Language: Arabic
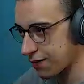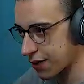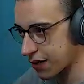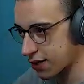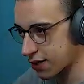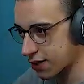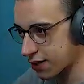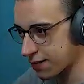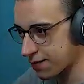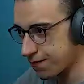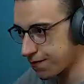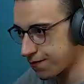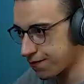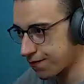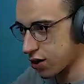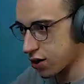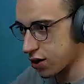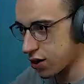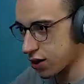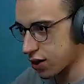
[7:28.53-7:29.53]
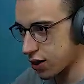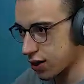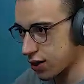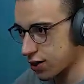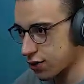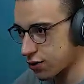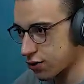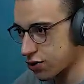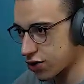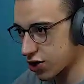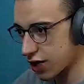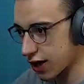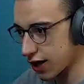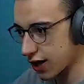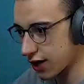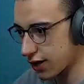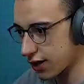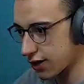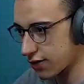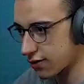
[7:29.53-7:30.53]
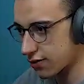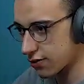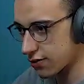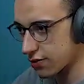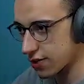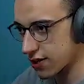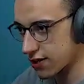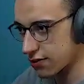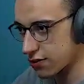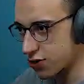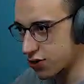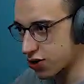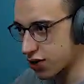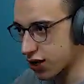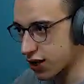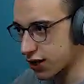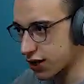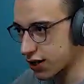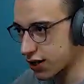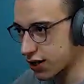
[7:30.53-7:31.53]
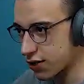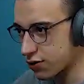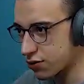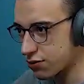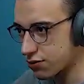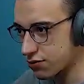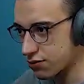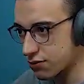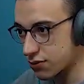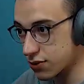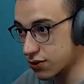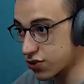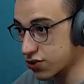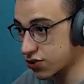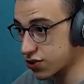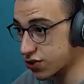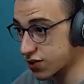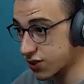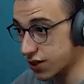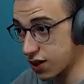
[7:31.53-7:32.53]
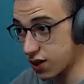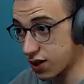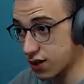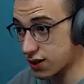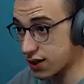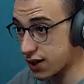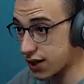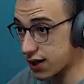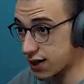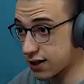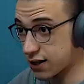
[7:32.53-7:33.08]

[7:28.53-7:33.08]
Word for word: بتاعتنا آه، هنا دول شغالين بس مش شغالين قوي مش صح ان انا